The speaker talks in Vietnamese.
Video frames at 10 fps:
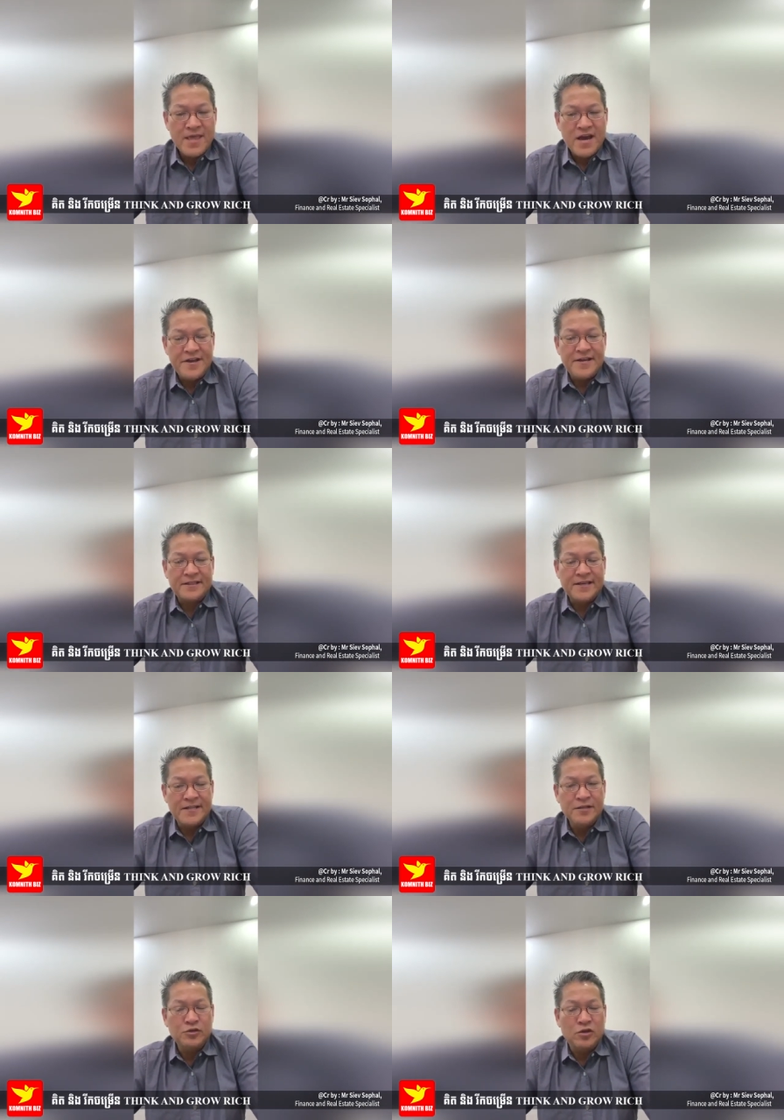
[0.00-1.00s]
ai nè
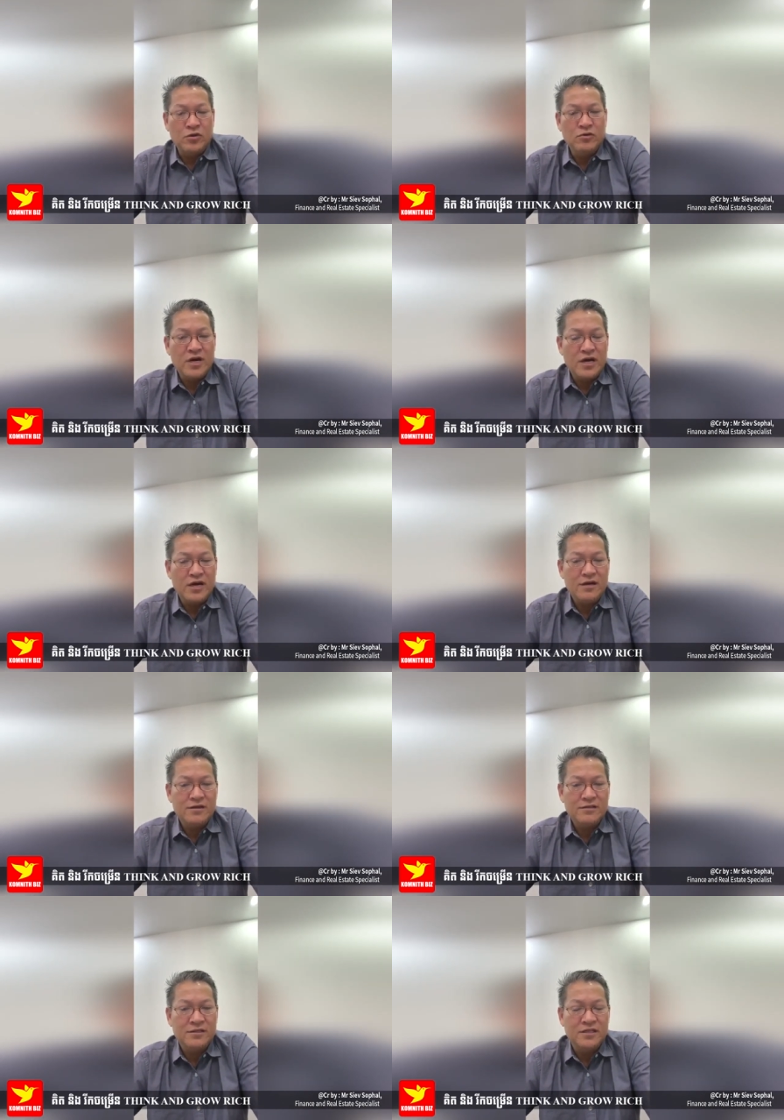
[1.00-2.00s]
tính nó vô từ lụa
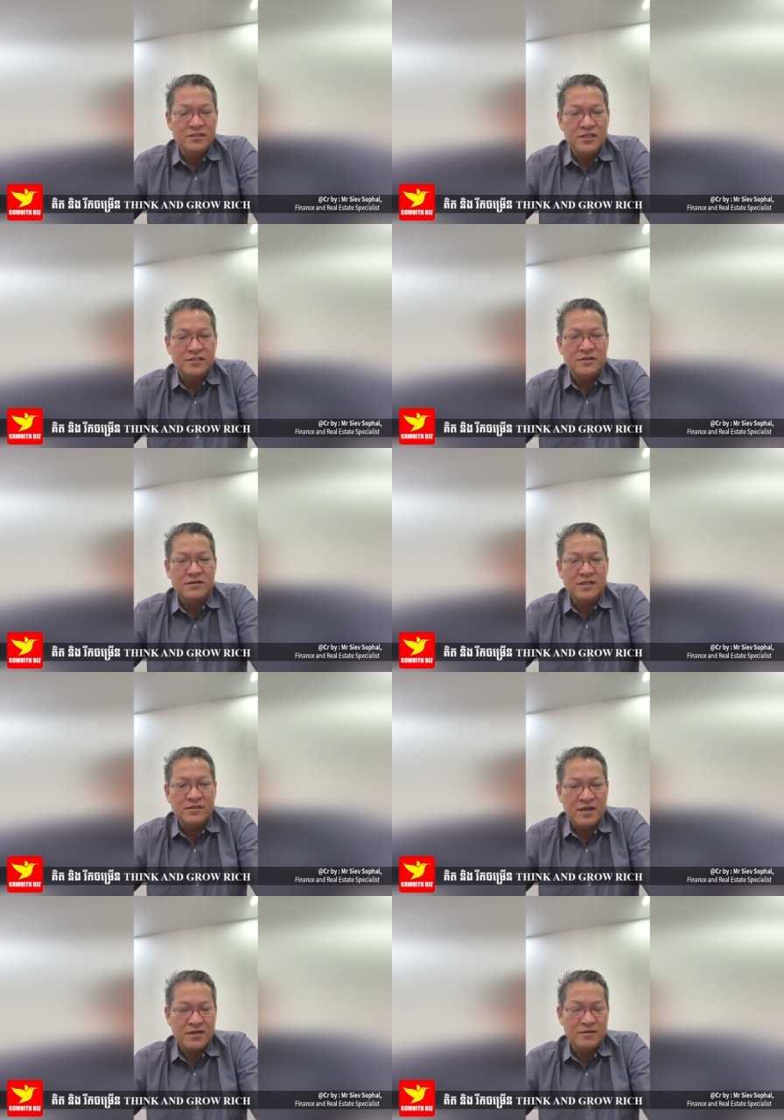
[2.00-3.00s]
từ tia score nó
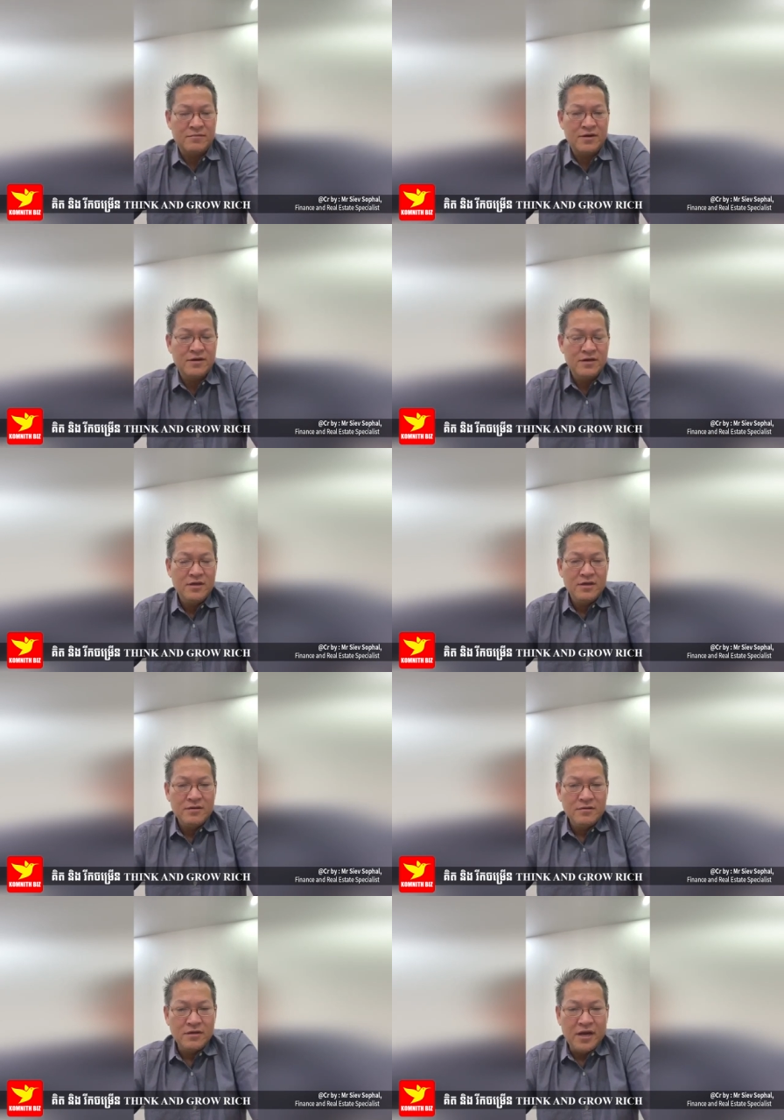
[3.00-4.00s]
tẹt từ bỏ
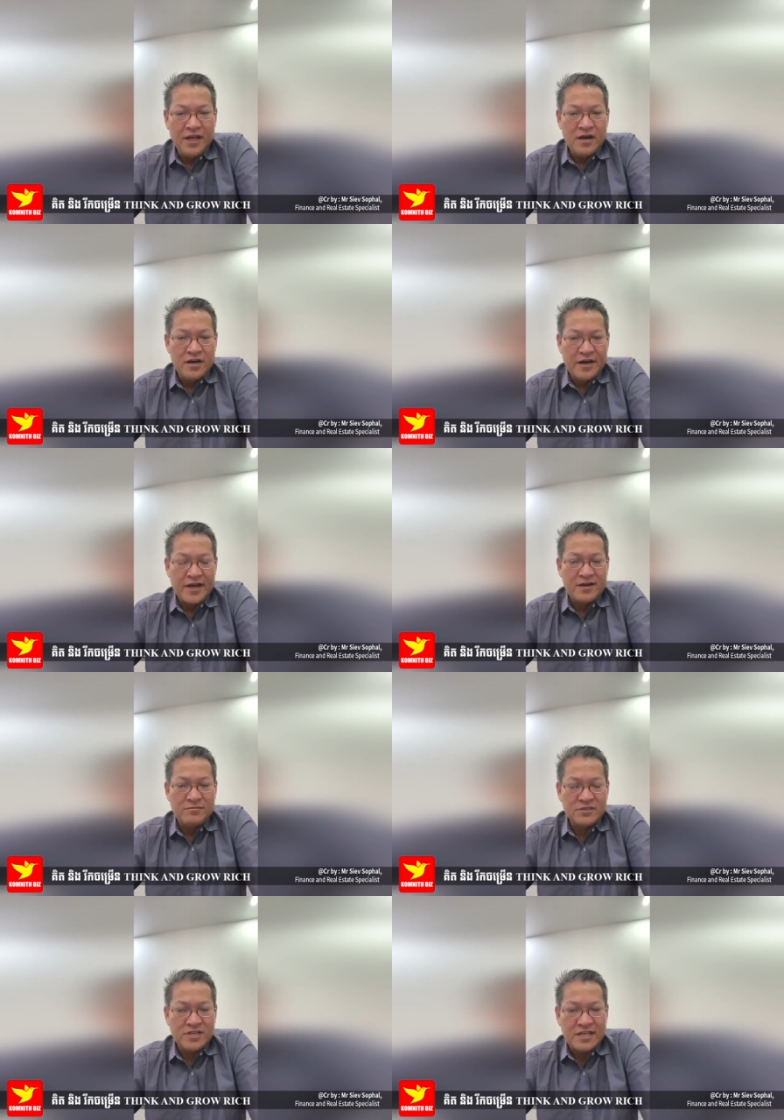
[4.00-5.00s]
ni ông gẹt từ
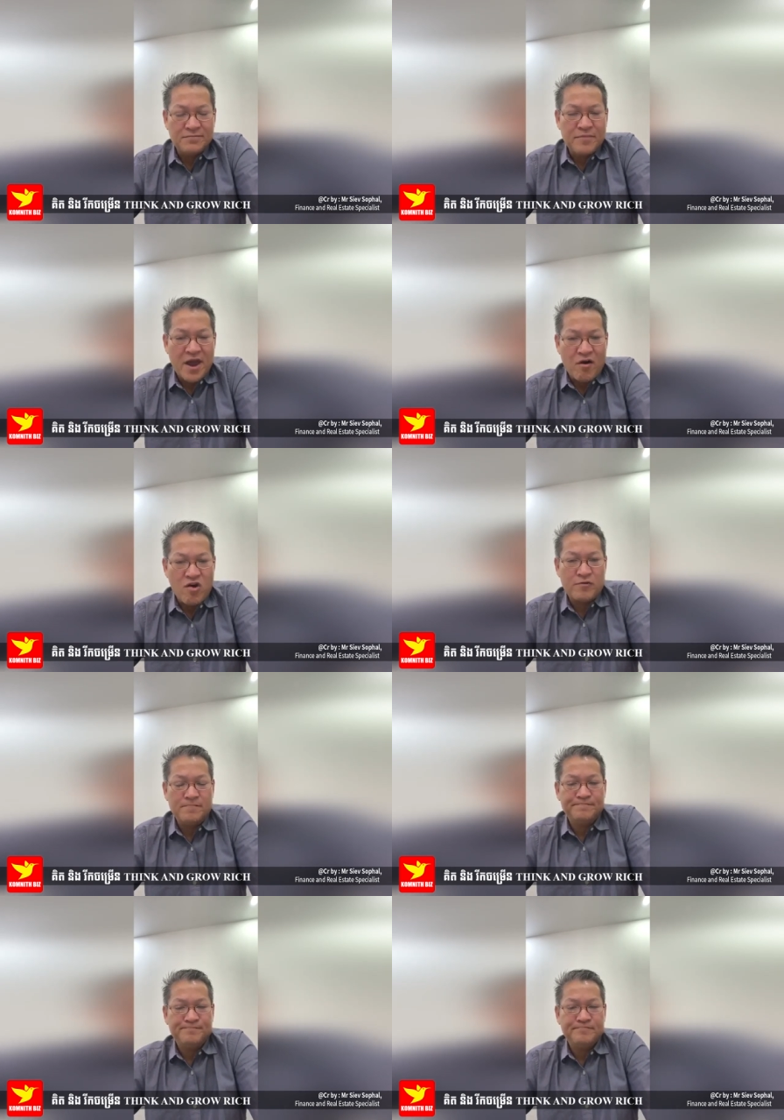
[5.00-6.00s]
bỏ sạch paron
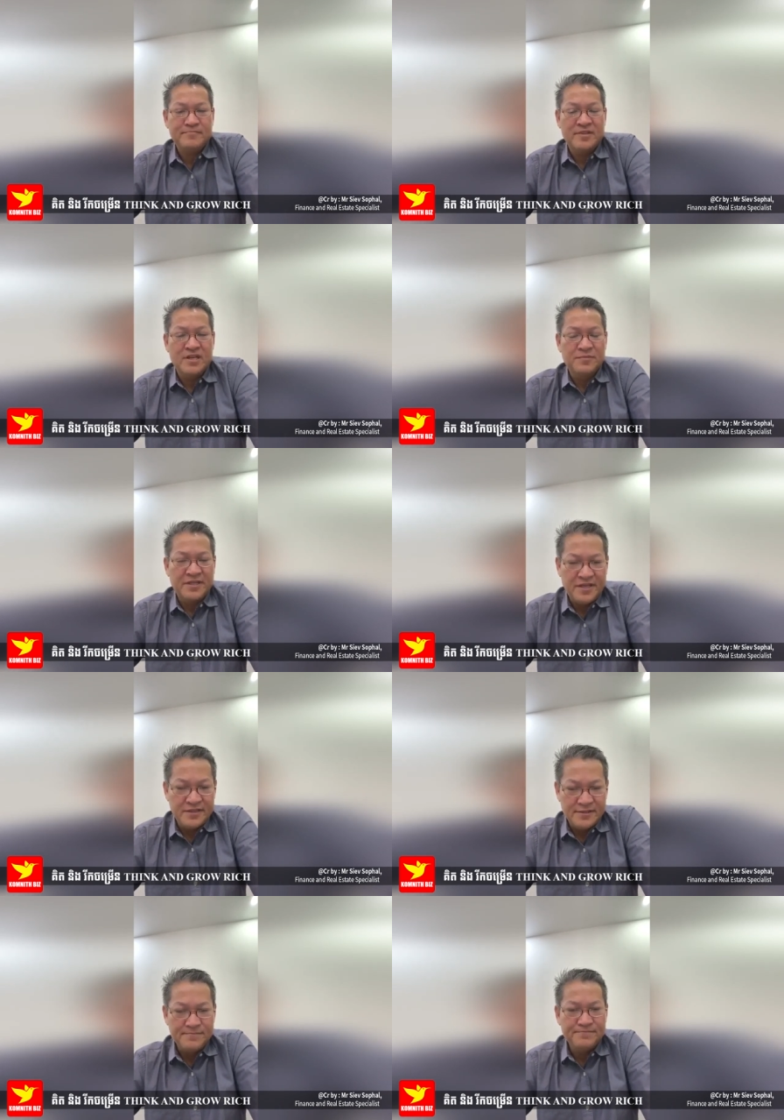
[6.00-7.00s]
nếu có thể
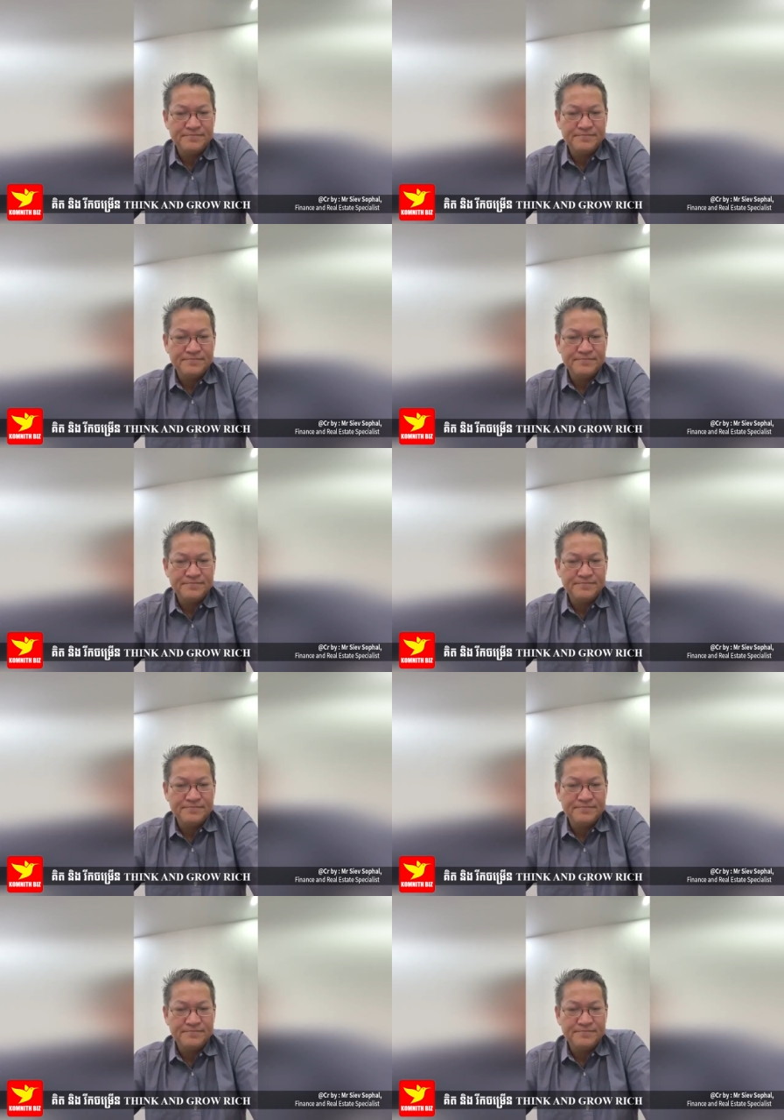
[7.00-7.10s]
Egypt